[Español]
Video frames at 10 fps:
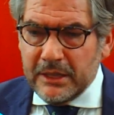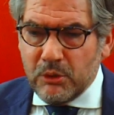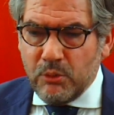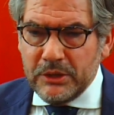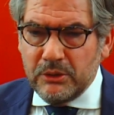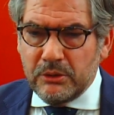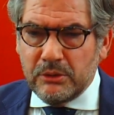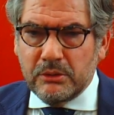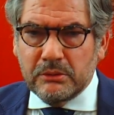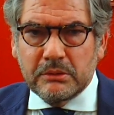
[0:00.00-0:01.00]
y
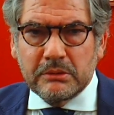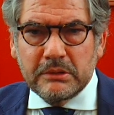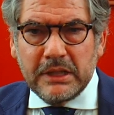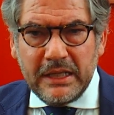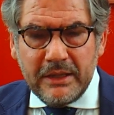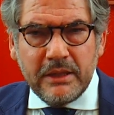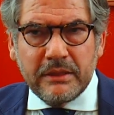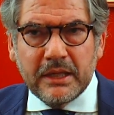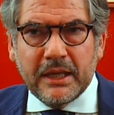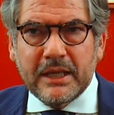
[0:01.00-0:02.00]
cuando la ley
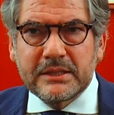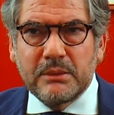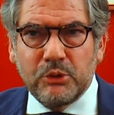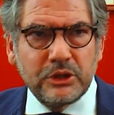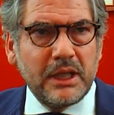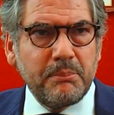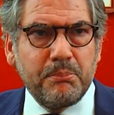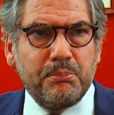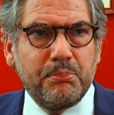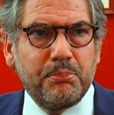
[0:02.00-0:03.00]
dice que se vota
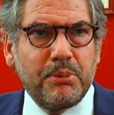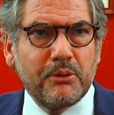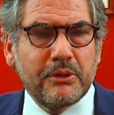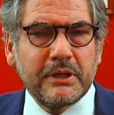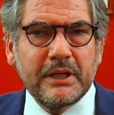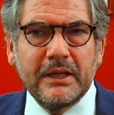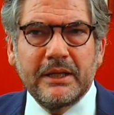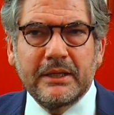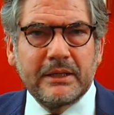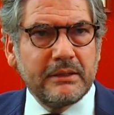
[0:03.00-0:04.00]
por
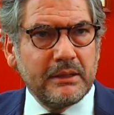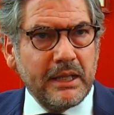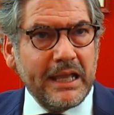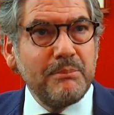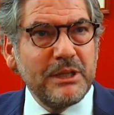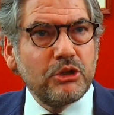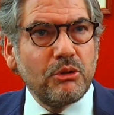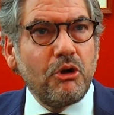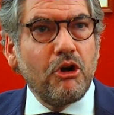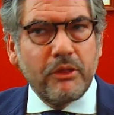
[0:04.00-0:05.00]
eh, el
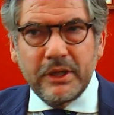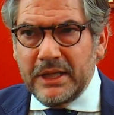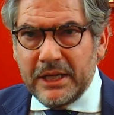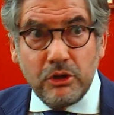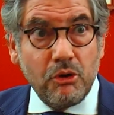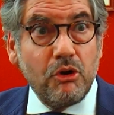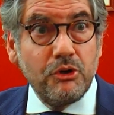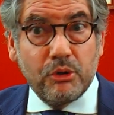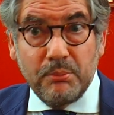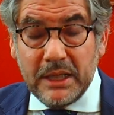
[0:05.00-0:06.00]
método ordinario o
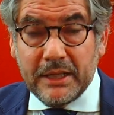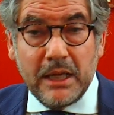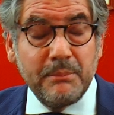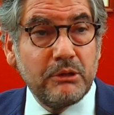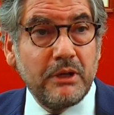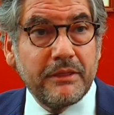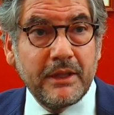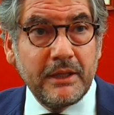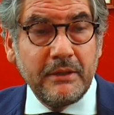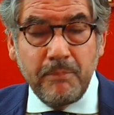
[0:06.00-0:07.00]
normal, que es a mano
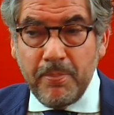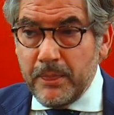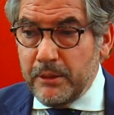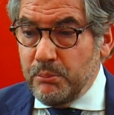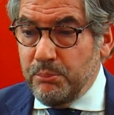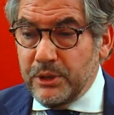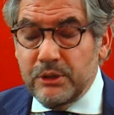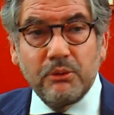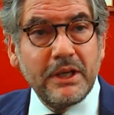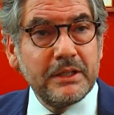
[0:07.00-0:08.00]
alzada,
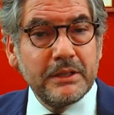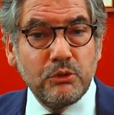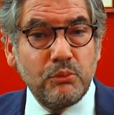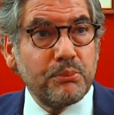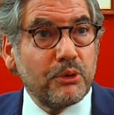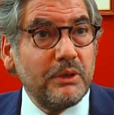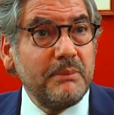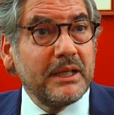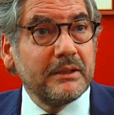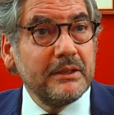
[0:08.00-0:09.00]
pues no hay ningún
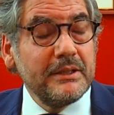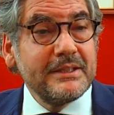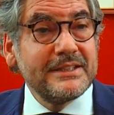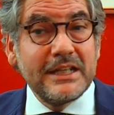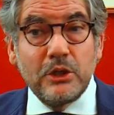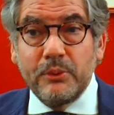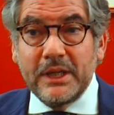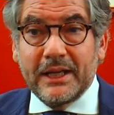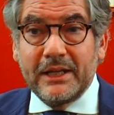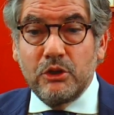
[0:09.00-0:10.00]
problema. Si él
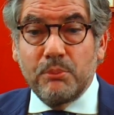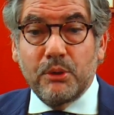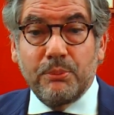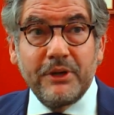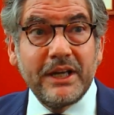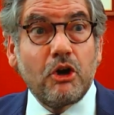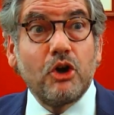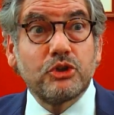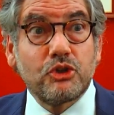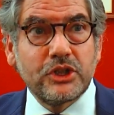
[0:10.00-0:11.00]
hubiera querido proponer
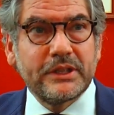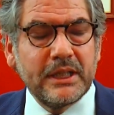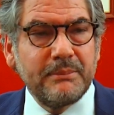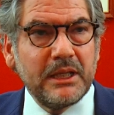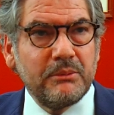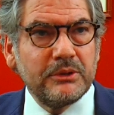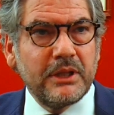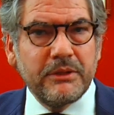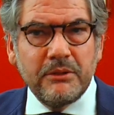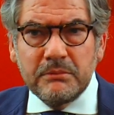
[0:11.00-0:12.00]
otro sistema de
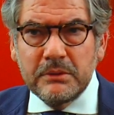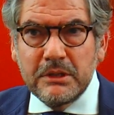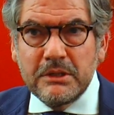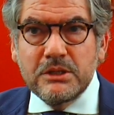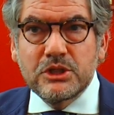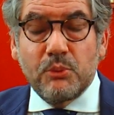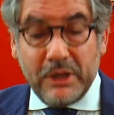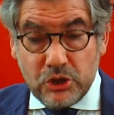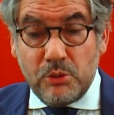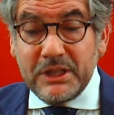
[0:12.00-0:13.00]
votación, se
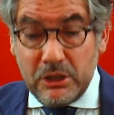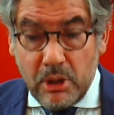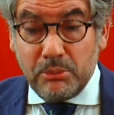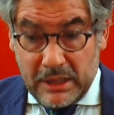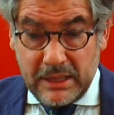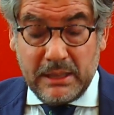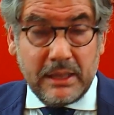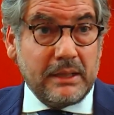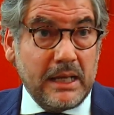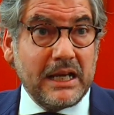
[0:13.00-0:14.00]
hubiera sometido a
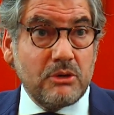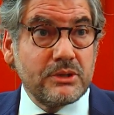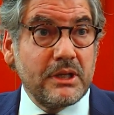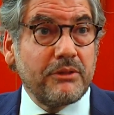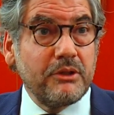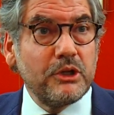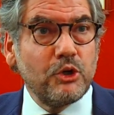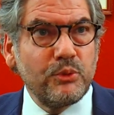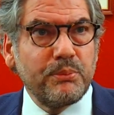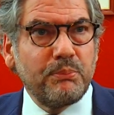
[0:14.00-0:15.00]
la, consideración de
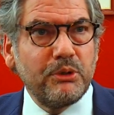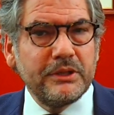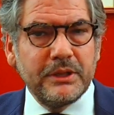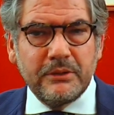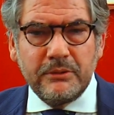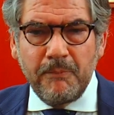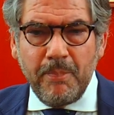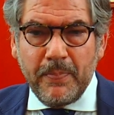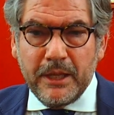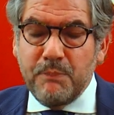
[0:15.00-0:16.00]
los grupos políticos
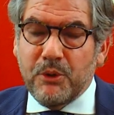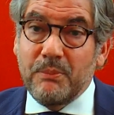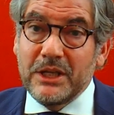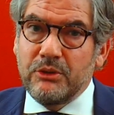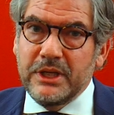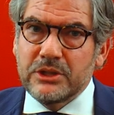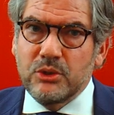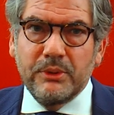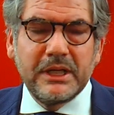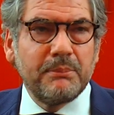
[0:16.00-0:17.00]
y por mayoría
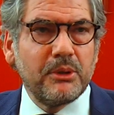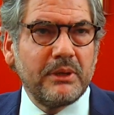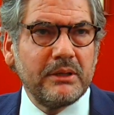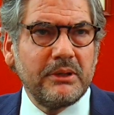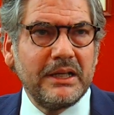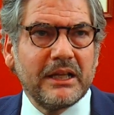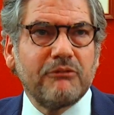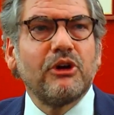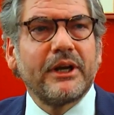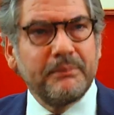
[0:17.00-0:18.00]
se hubiera aprobado el que
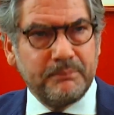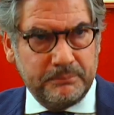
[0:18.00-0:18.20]
fuera.